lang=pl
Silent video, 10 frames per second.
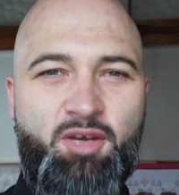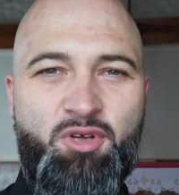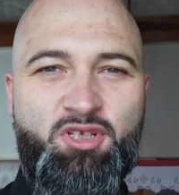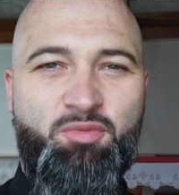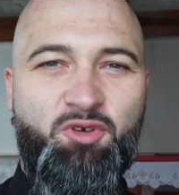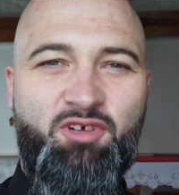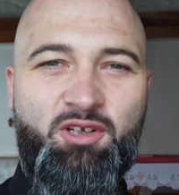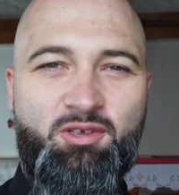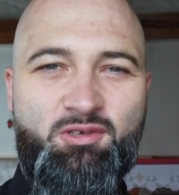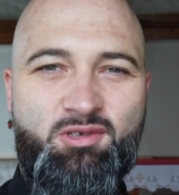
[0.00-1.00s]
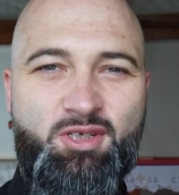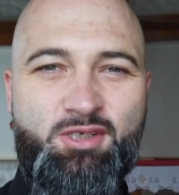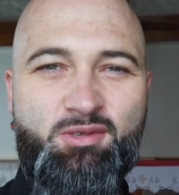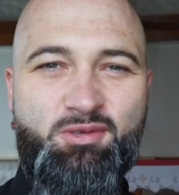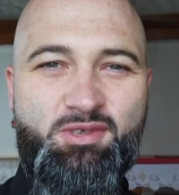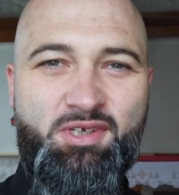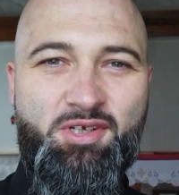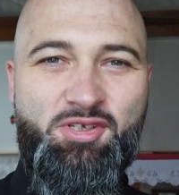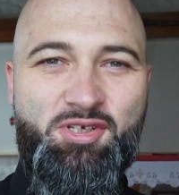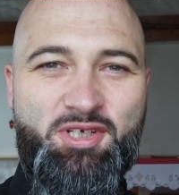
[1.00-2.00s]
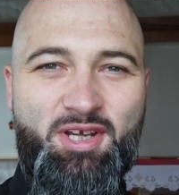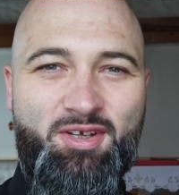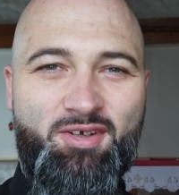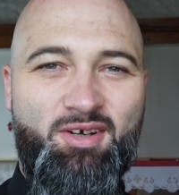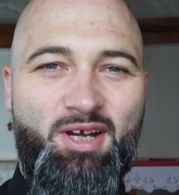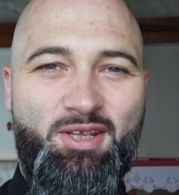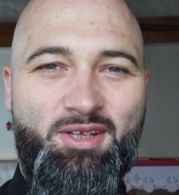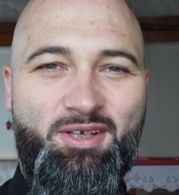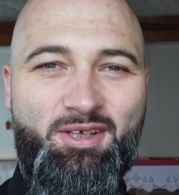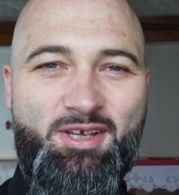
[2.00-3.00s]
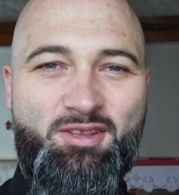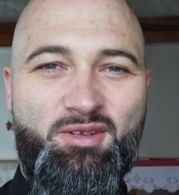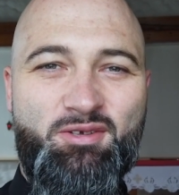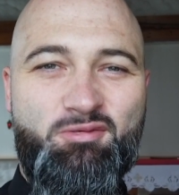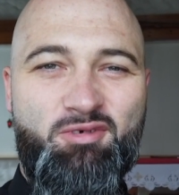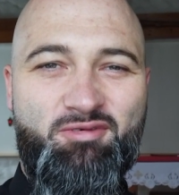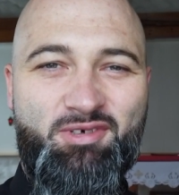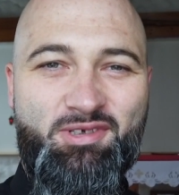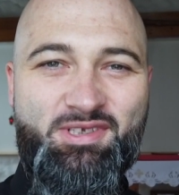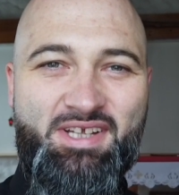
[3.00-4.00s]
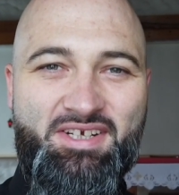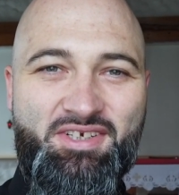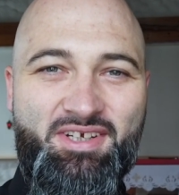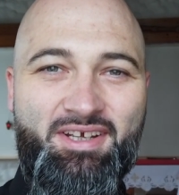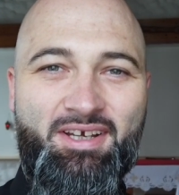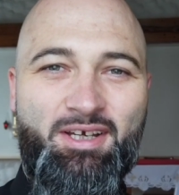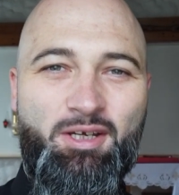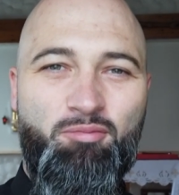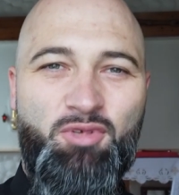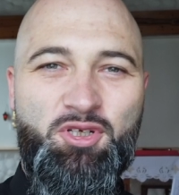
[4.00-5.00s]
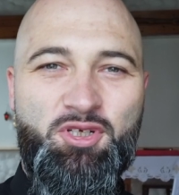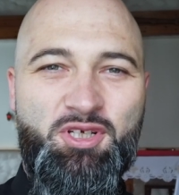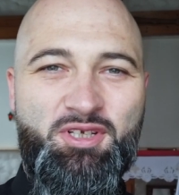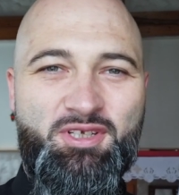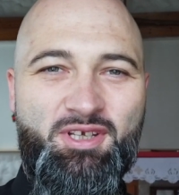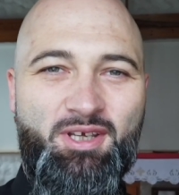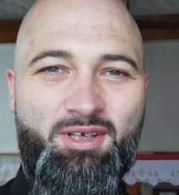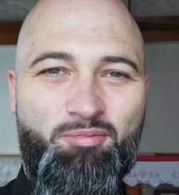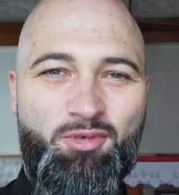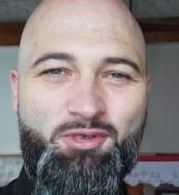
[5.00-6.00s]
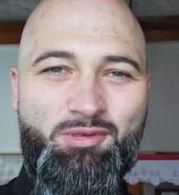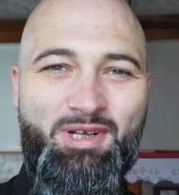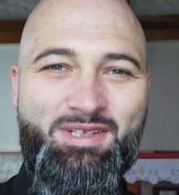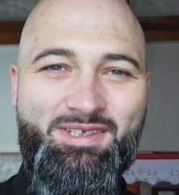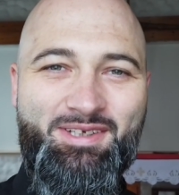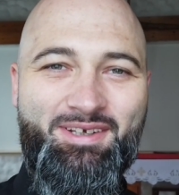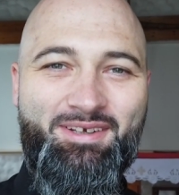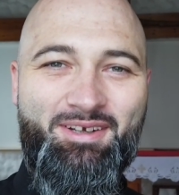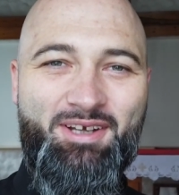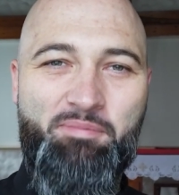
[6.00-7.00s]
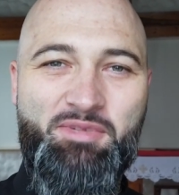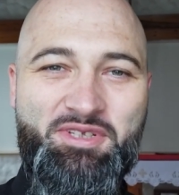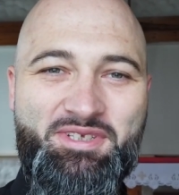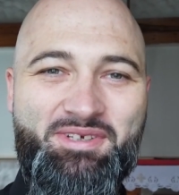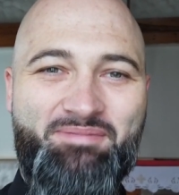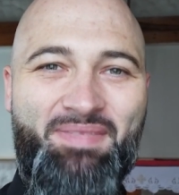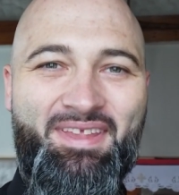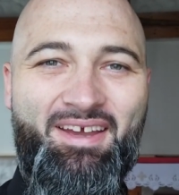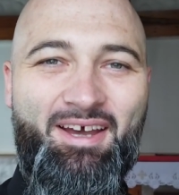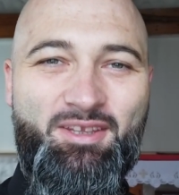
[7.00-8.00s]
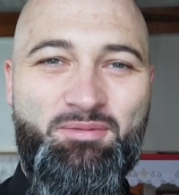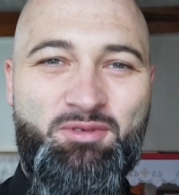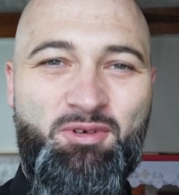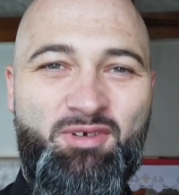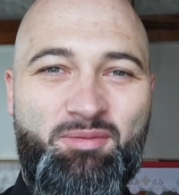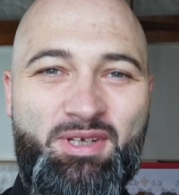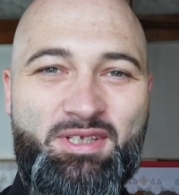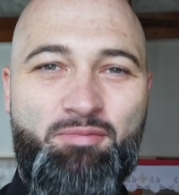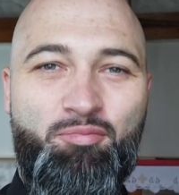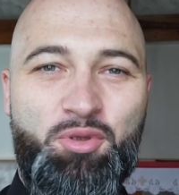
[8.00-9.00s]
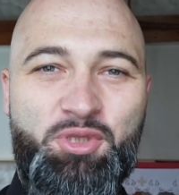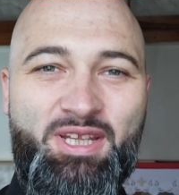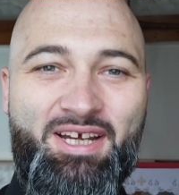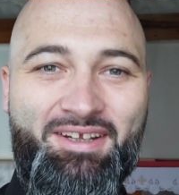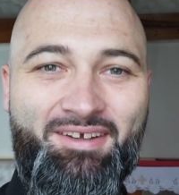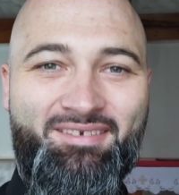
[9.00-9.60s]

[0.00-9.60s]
Niech będzie pochwalony Jezus Chrystus. Dzisiaj, kochani, jedno słowo z naszej piszczyńskiej, postulanckiej kaplicy. A tym słowem jest posiadanie.